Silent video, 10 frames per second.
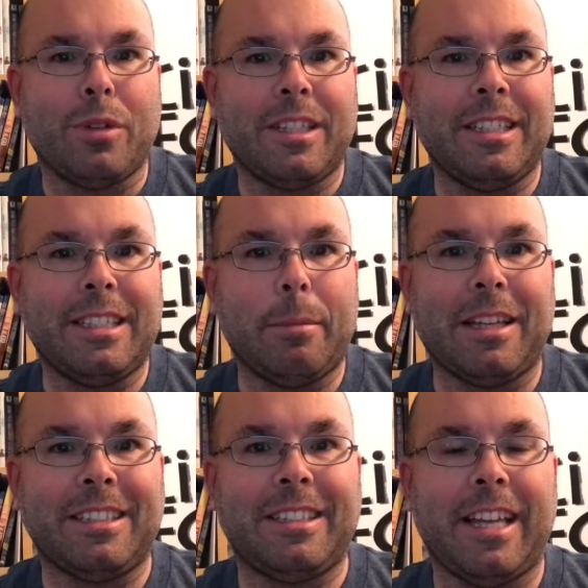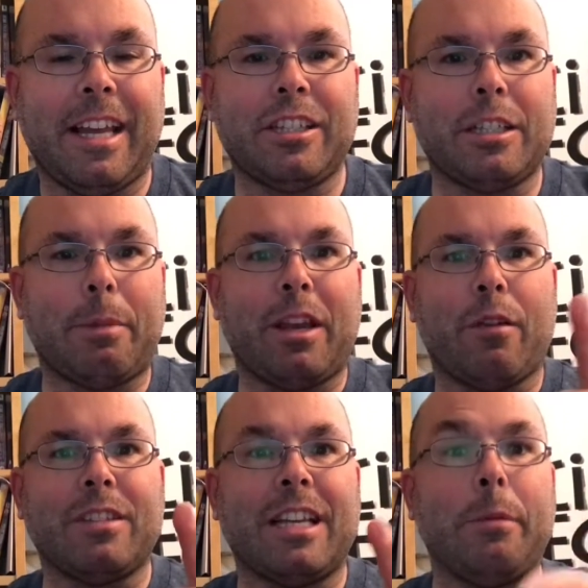ici Sébastien, j'espère que
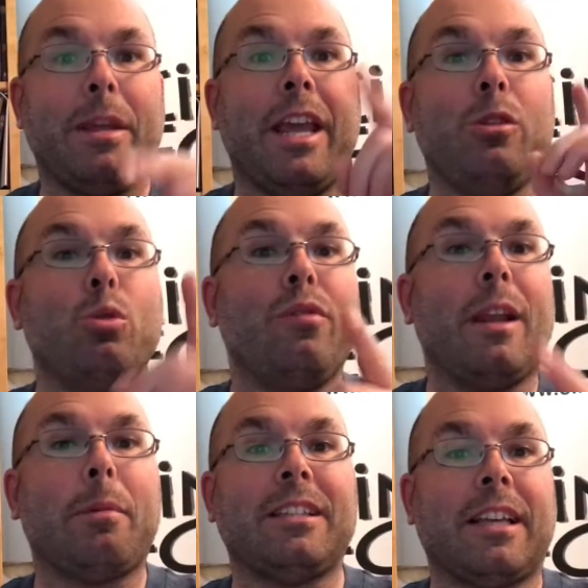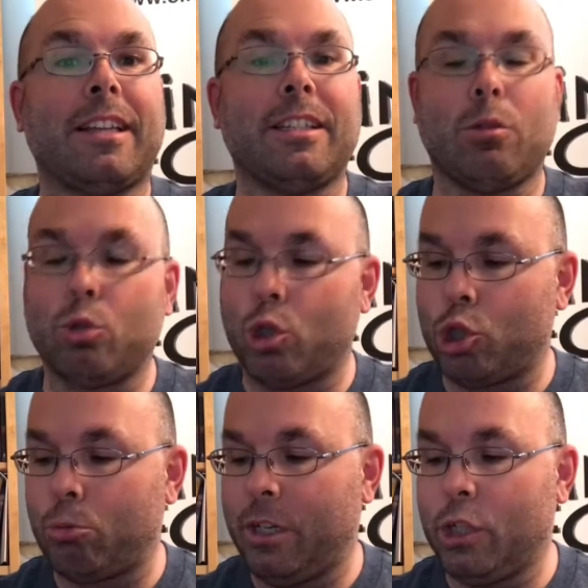vous allez bien. Nouvelle présentation
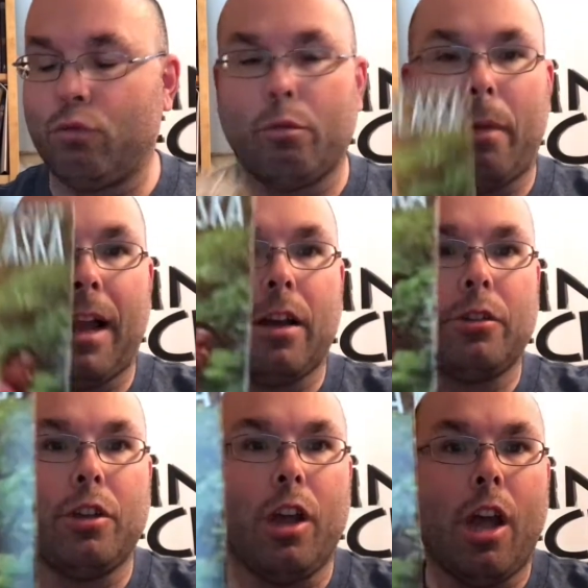aujourd'hui, je vous parle de